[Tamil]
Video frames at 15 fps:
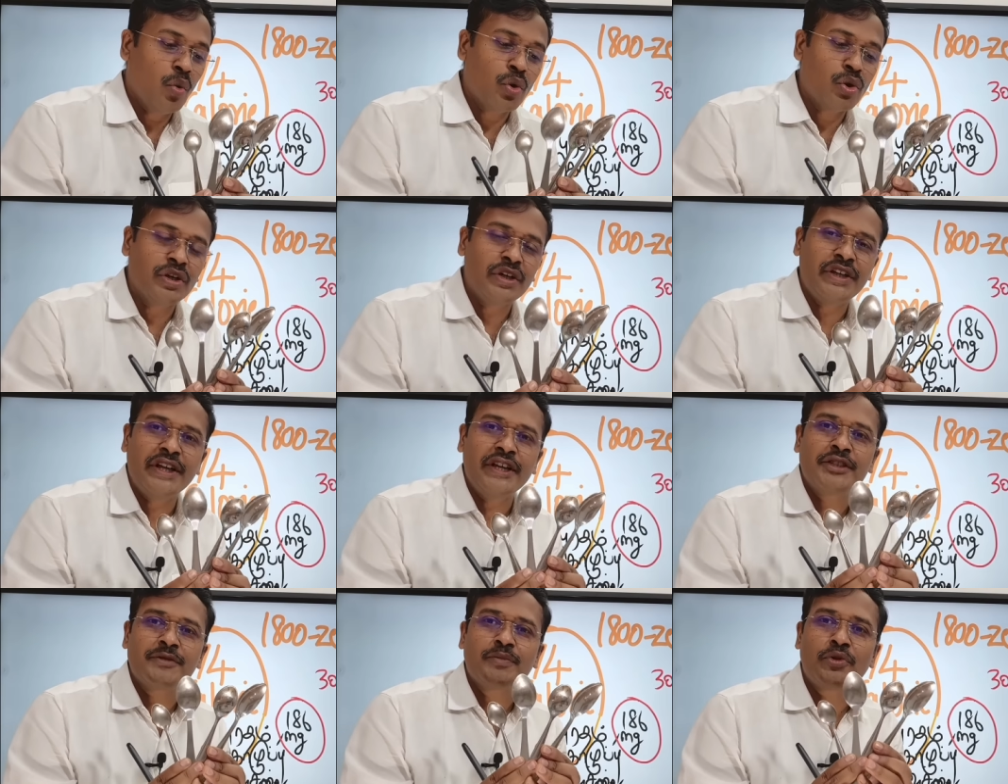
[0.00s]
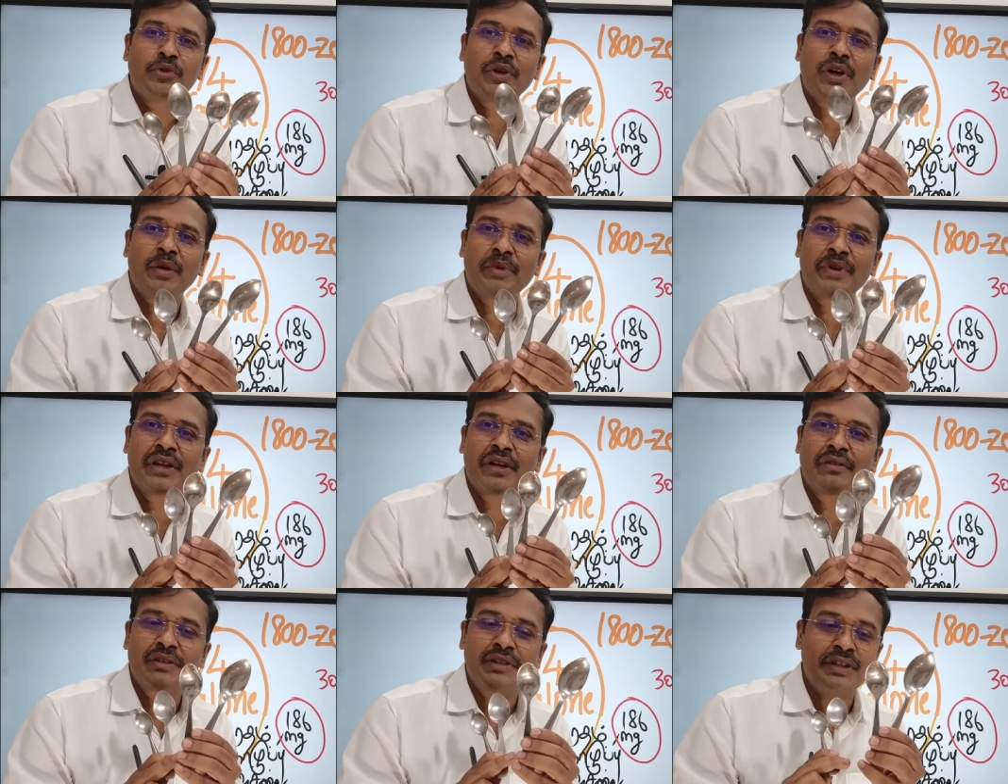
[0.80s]
ஒரு டீஸ்பூன் அப்படின்னா
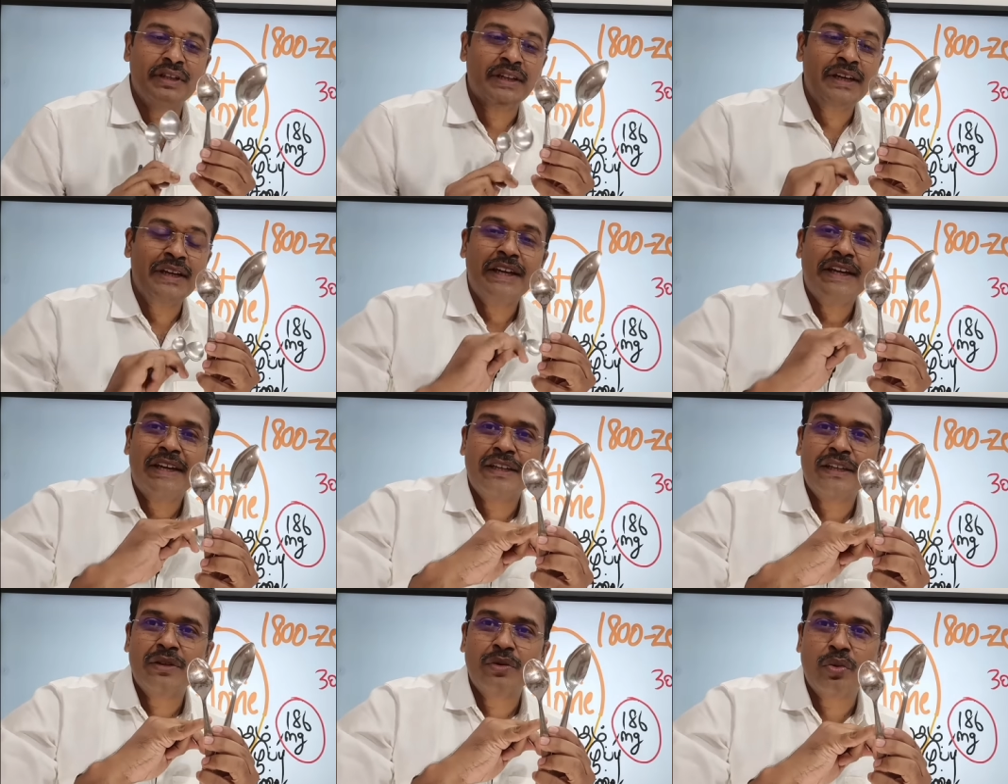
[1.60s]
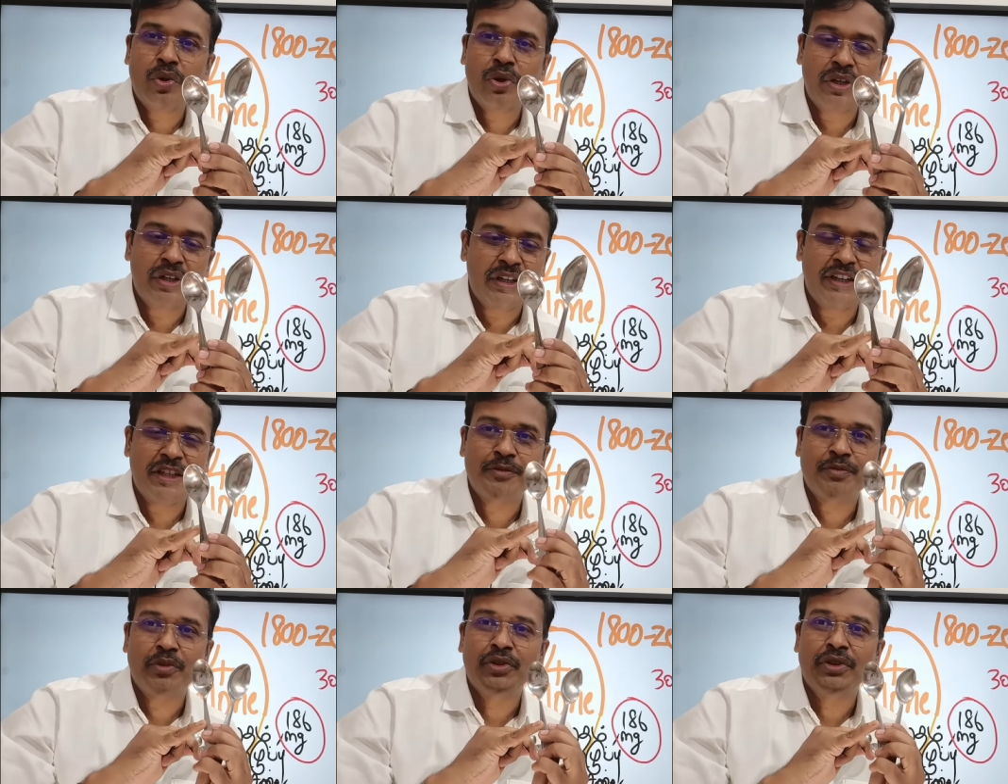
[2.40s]
வந்து இது ஒரு
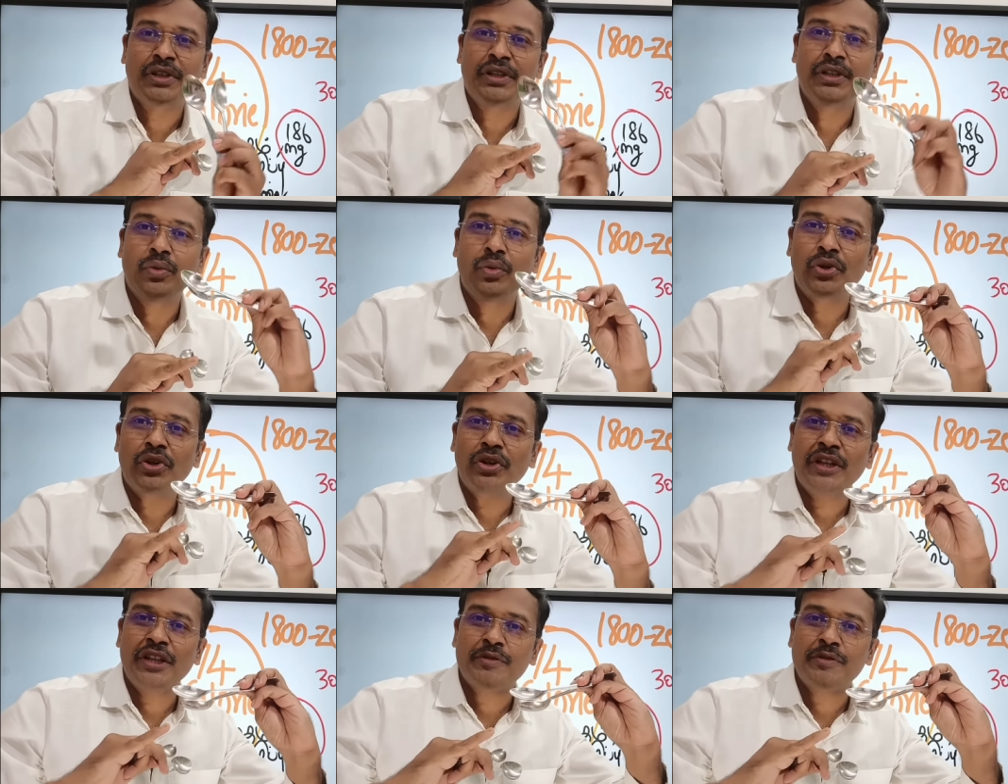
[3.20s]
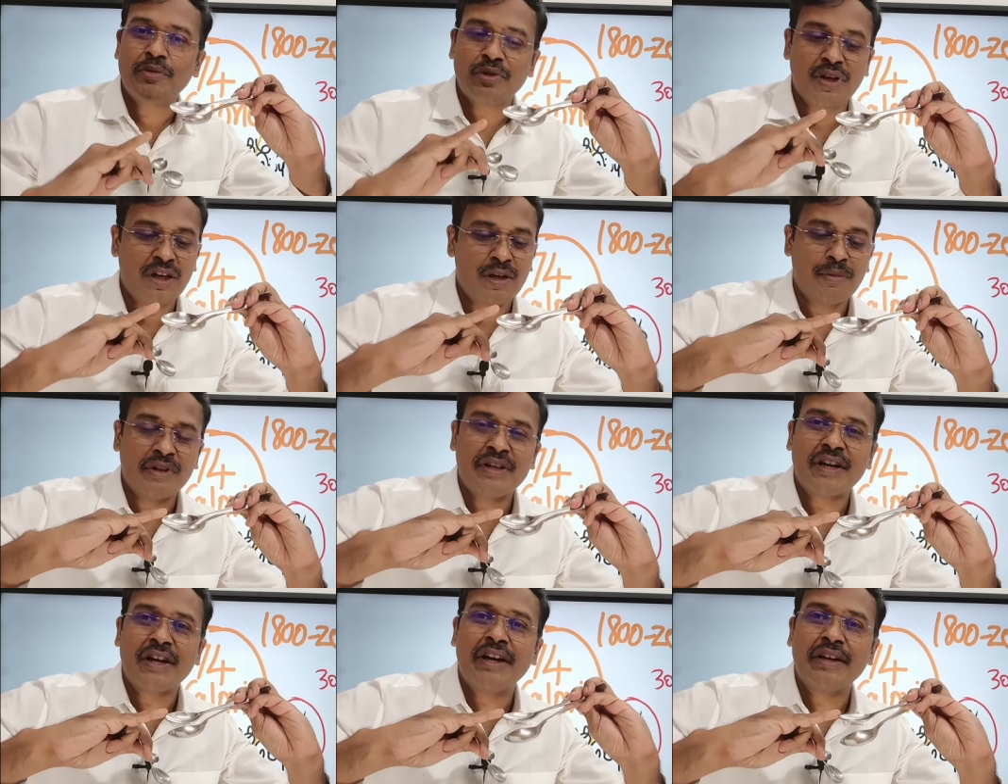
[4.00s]
டீஸ்பூன் இந்த ஒரு டீஸ்பூன்ல
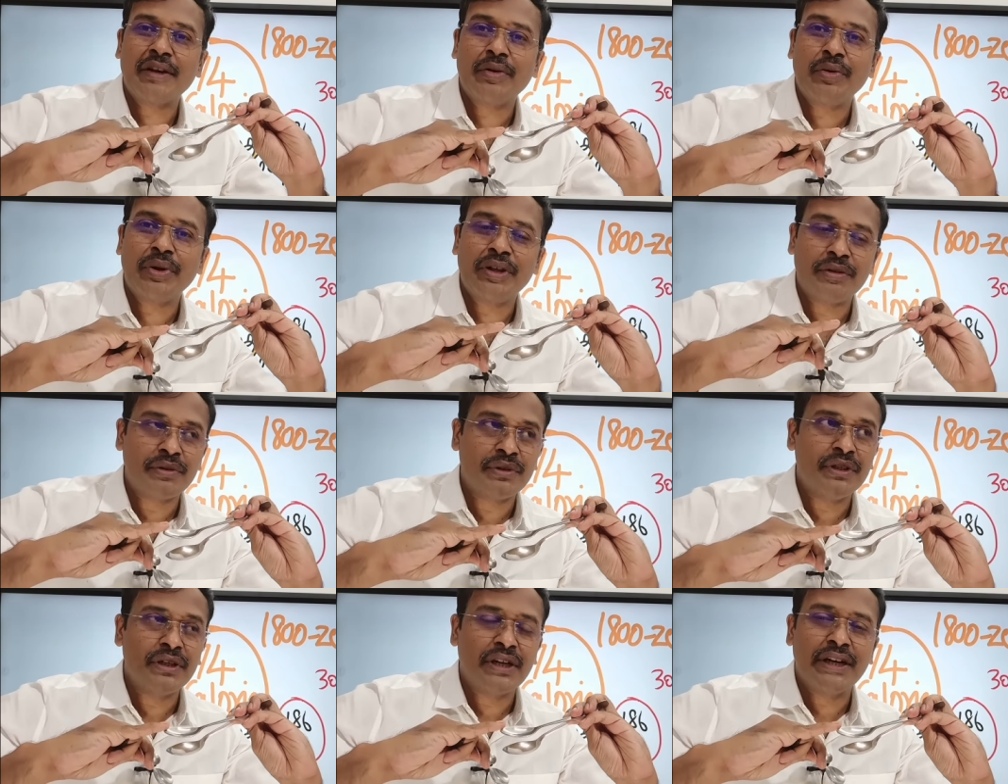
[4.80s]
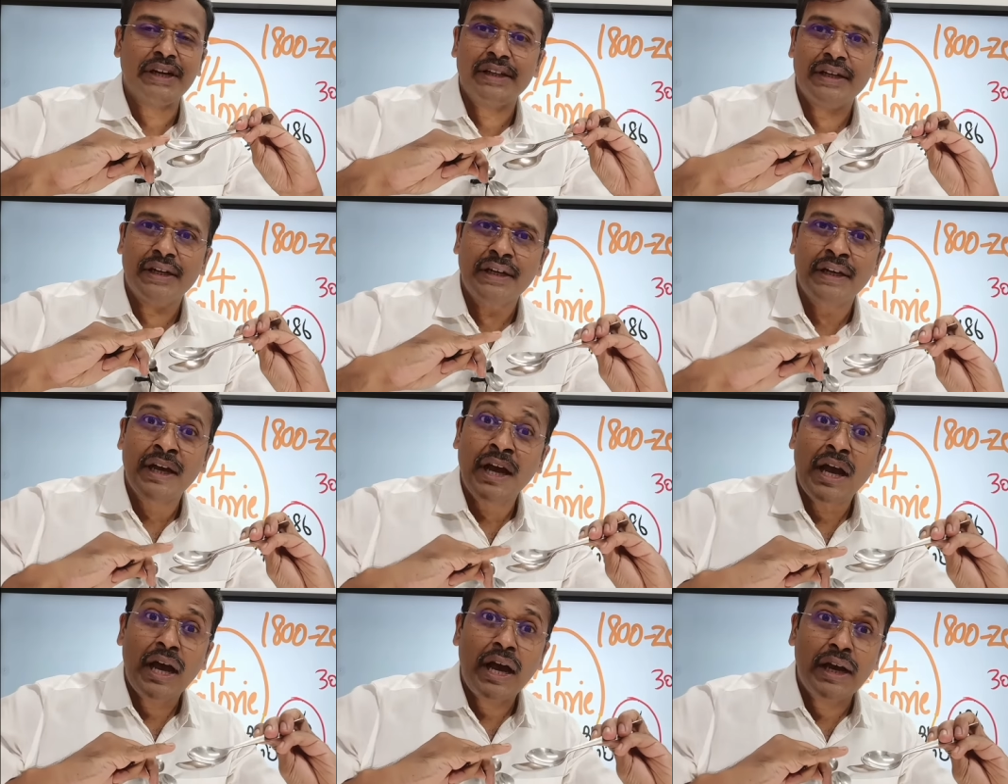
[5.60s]
நம்மளுக்கு கிடைக்கக்கூடியது வந்து கிட்டத்தட்ட
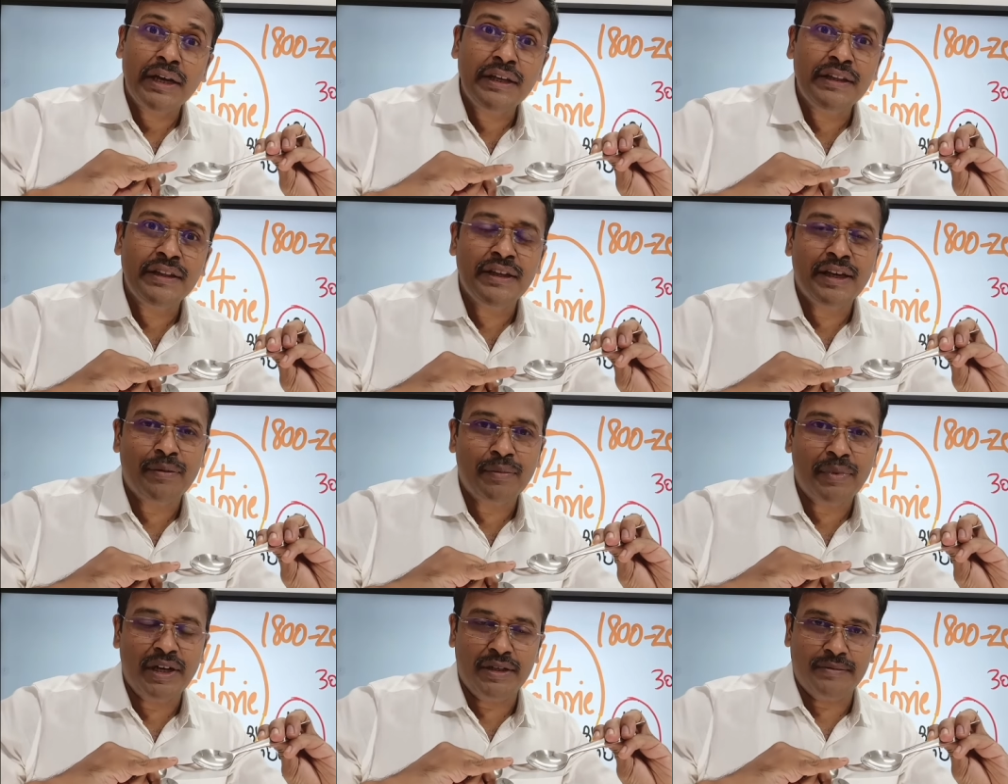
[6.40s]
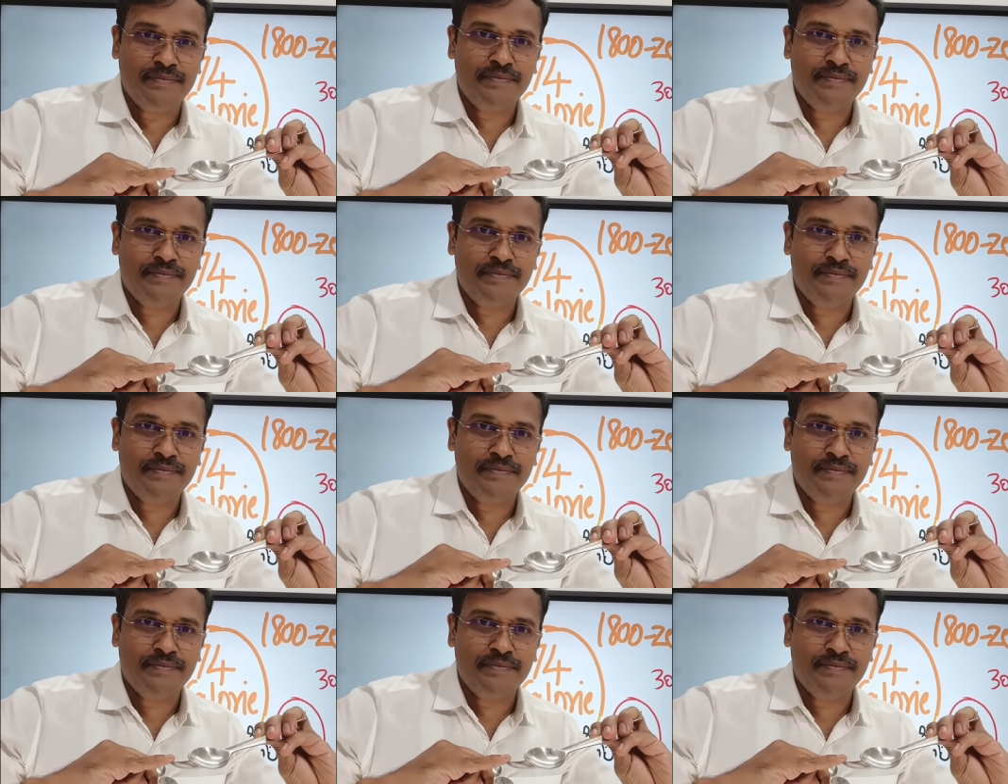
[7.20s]
ஐந்து எம்எல்